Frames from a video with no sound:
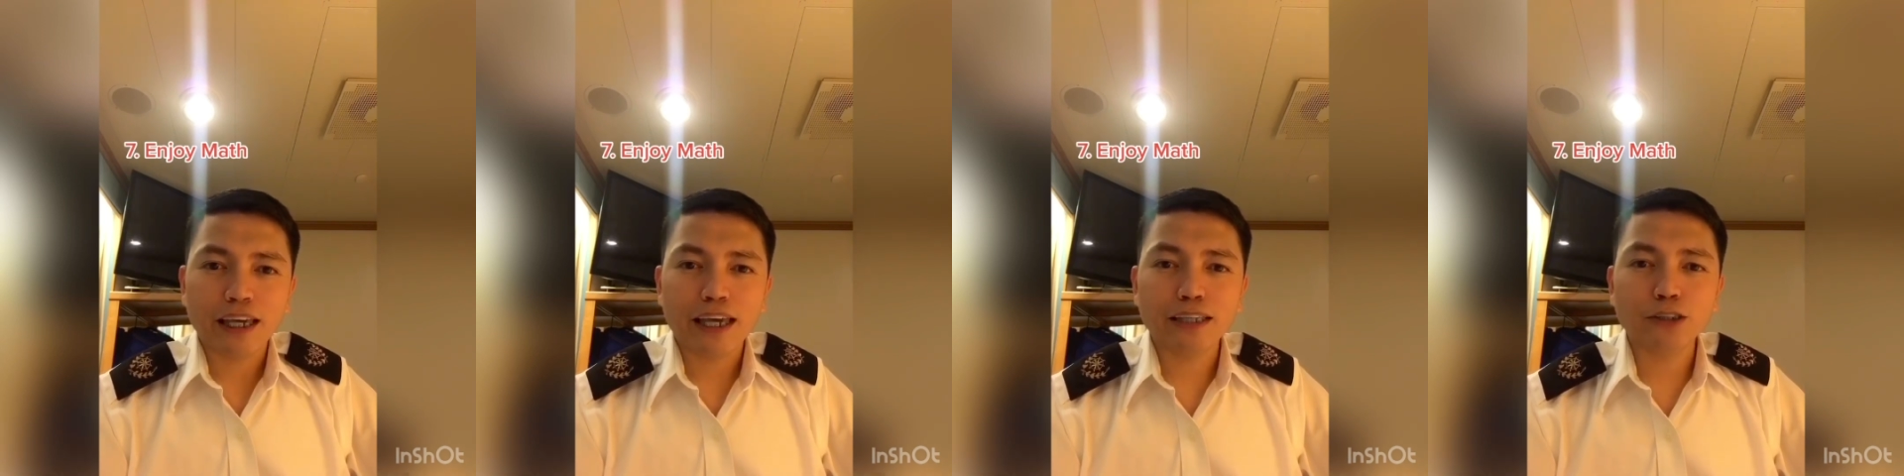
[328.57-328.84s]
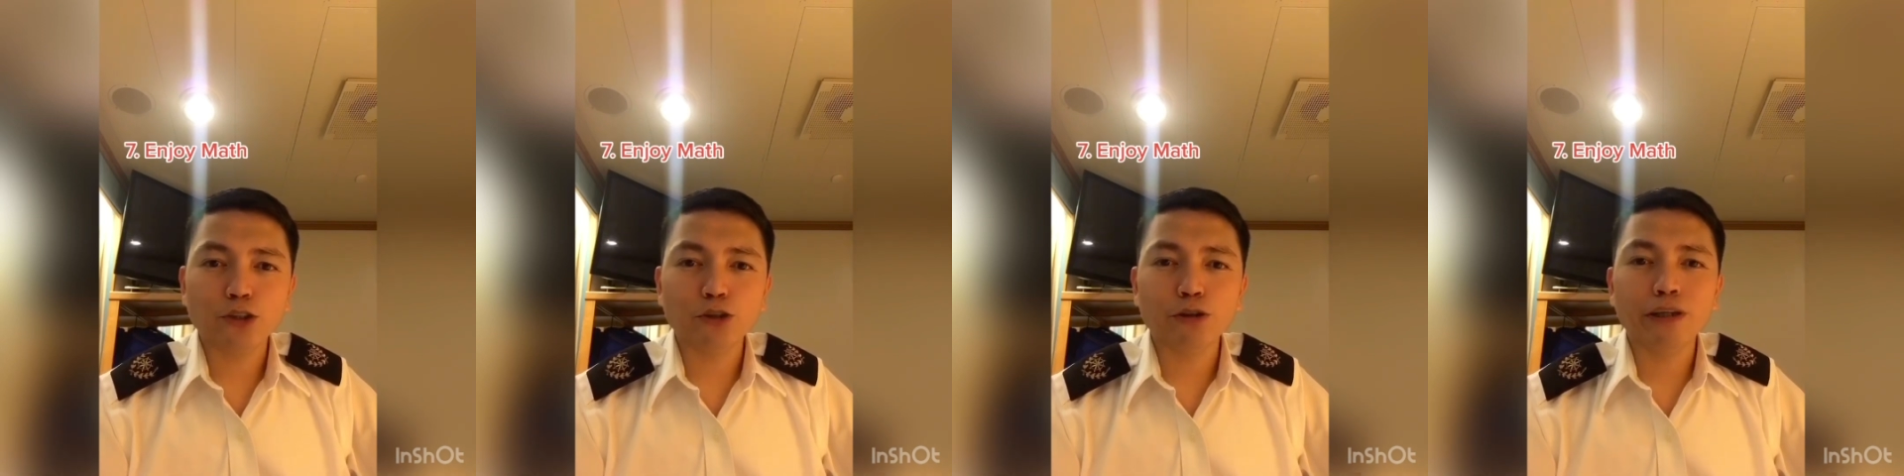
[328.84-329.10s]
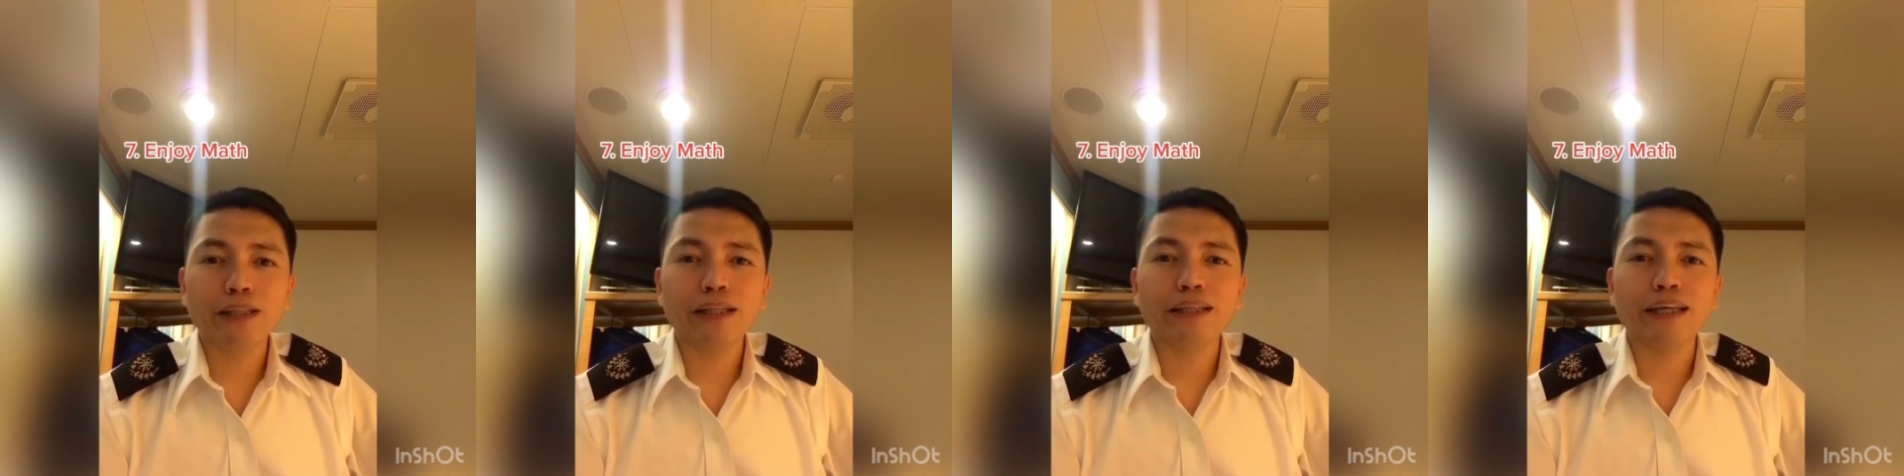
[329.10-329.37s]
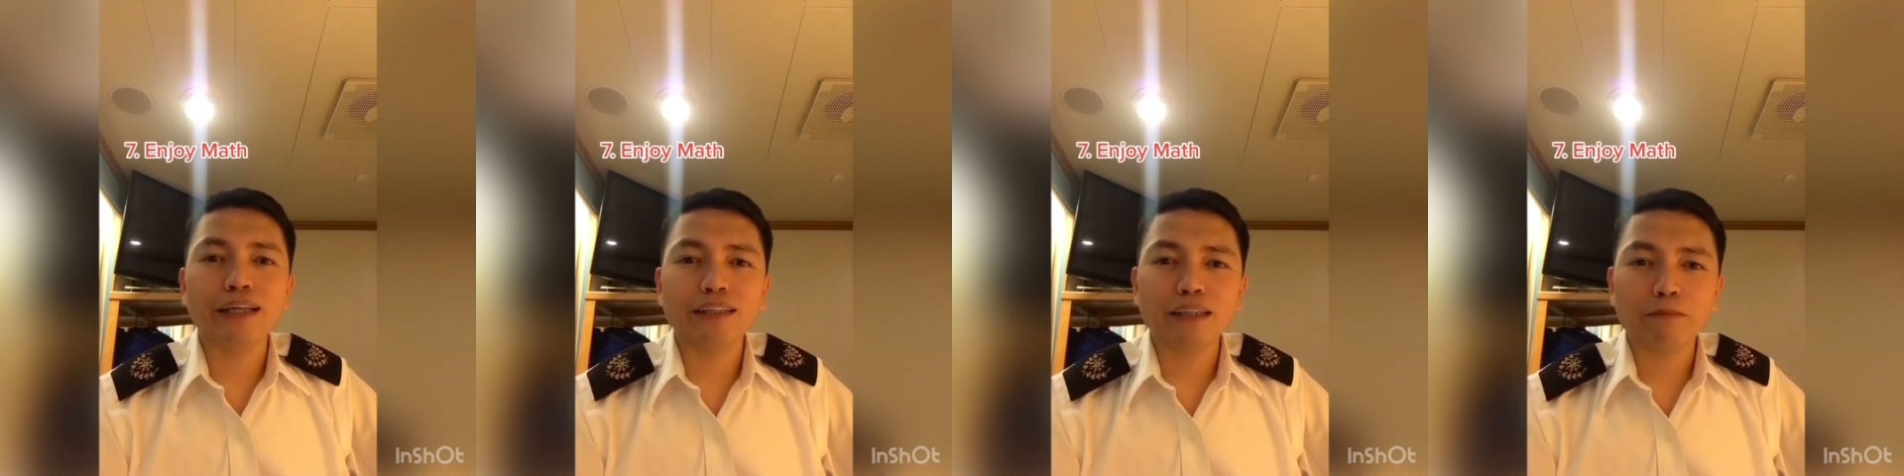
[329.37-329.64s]
Enjoyin lang
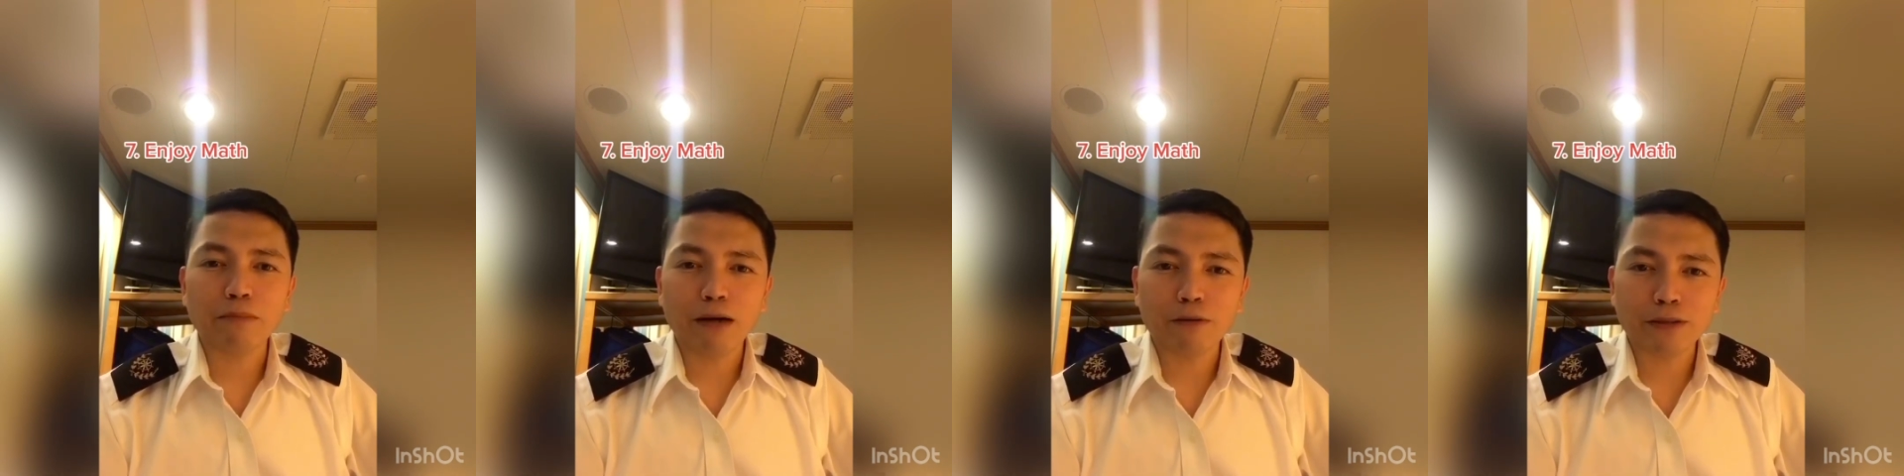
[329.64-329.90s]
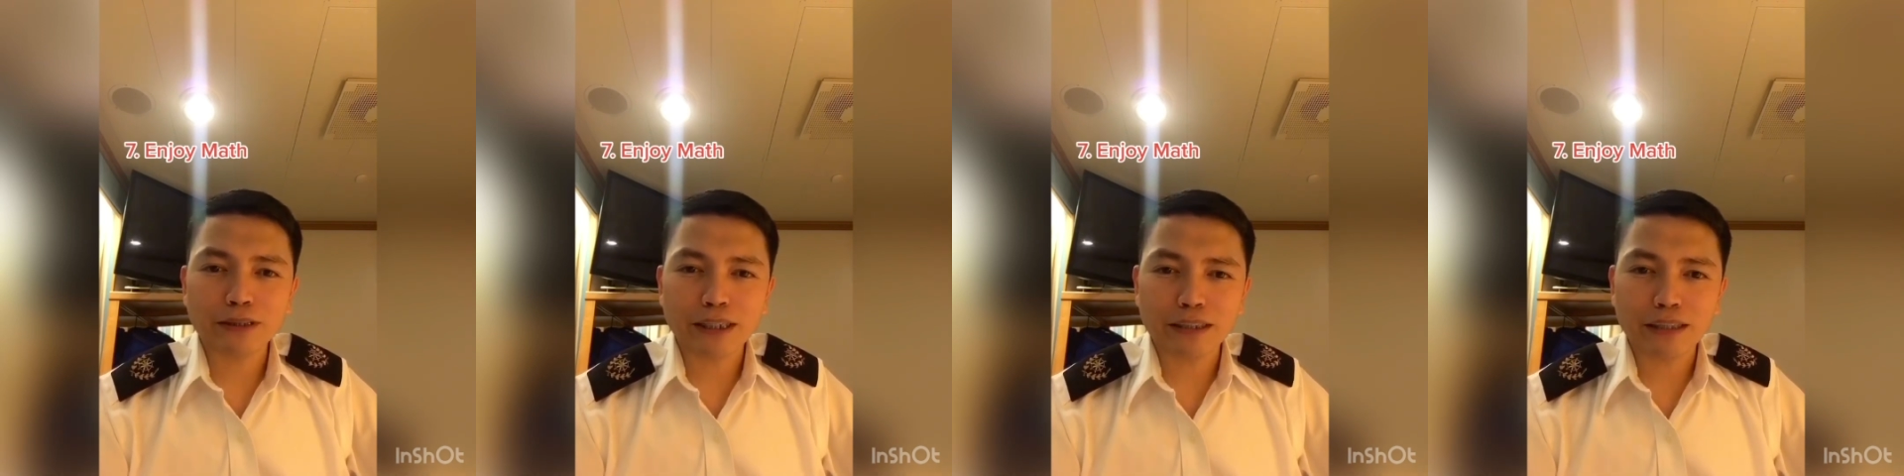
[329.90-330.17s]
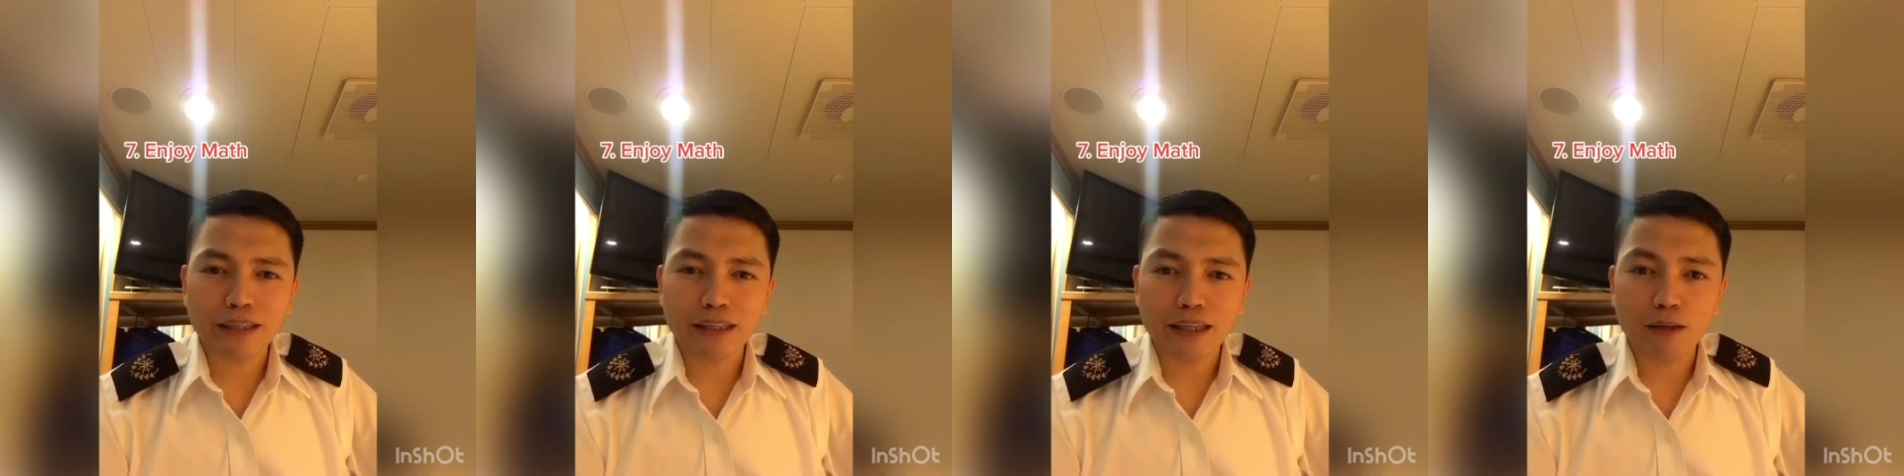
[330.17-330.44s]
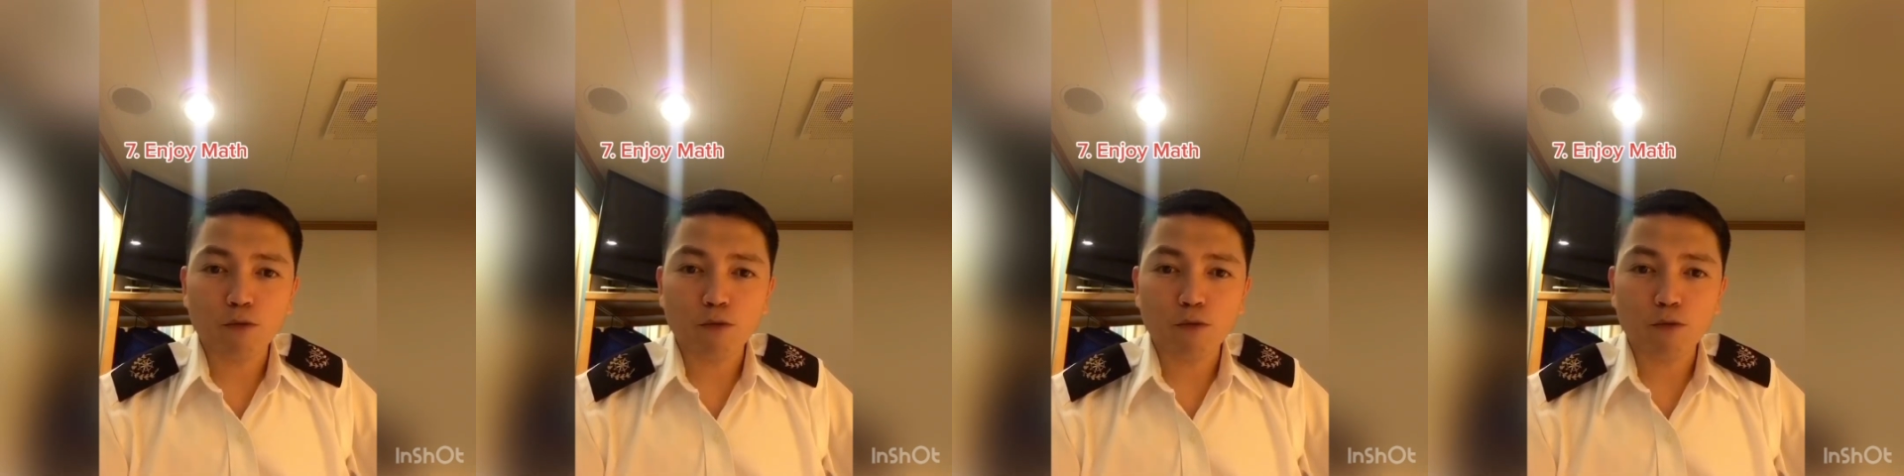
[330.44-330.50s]
natin ang bawat sandali.